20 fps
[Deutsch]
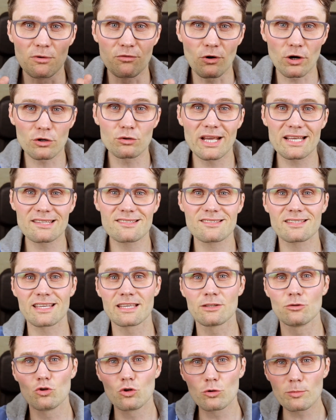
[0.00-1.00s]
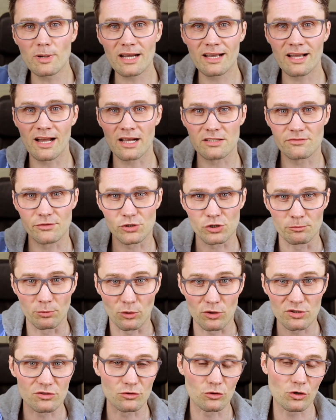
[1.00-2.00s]
Bevor du jetzt den Übergang zwischen
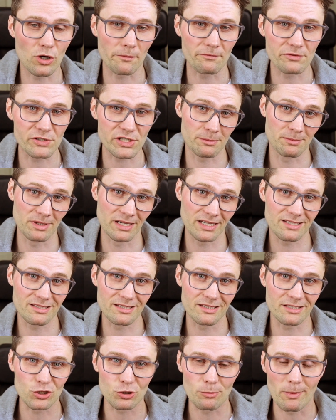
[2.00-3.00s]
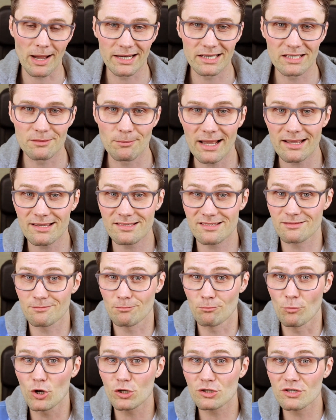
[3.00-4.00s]
Brust- und Kopfstimme richtig geschmeidig
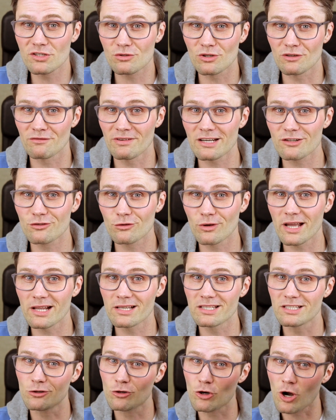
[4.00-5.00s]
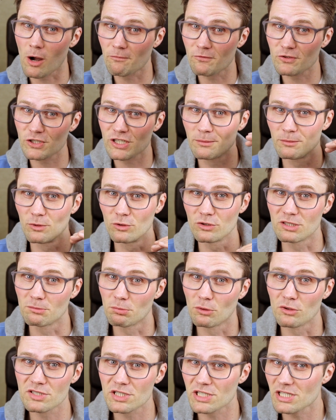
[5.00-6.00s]
machst, möchtest du eventuell die Kopfstimme und die
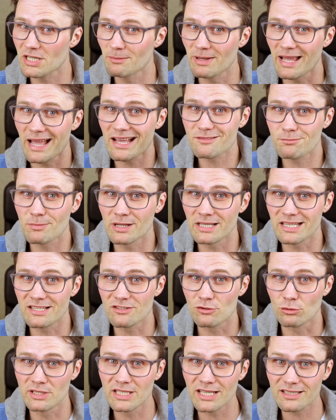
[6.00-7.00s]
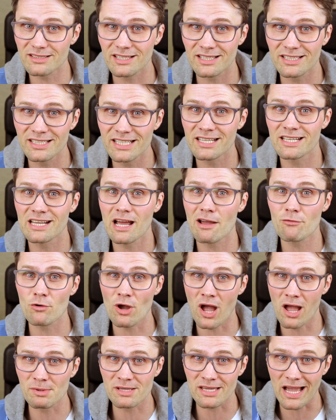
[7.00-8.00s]
Bruststimme erstmal isoliert trainieren.
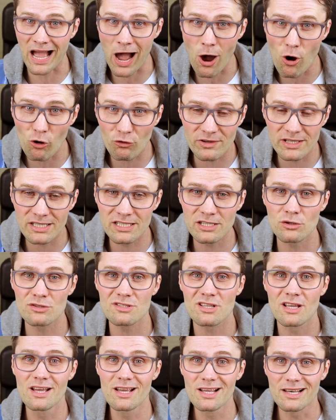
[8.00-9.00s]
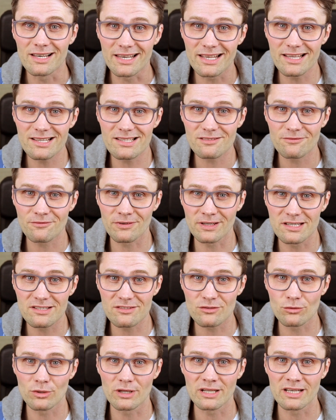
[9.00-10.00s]
Dafür habe ich auch Videos. Links
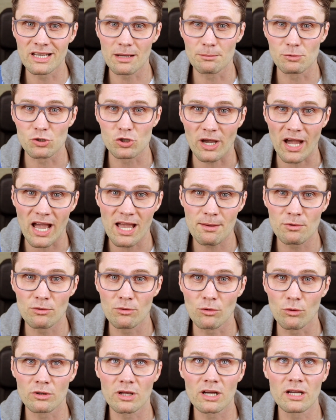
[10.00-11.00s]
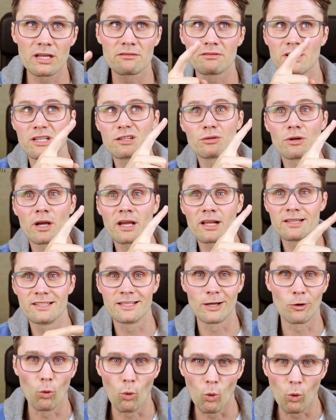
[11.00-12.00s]
findest du in der Beschreibung oder eventuell
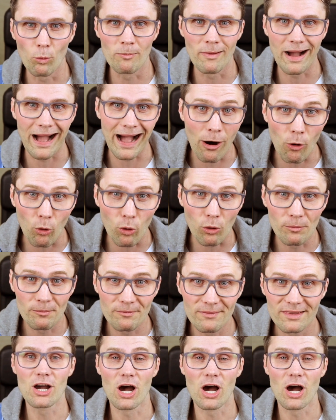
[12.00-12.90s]
hier oben auch.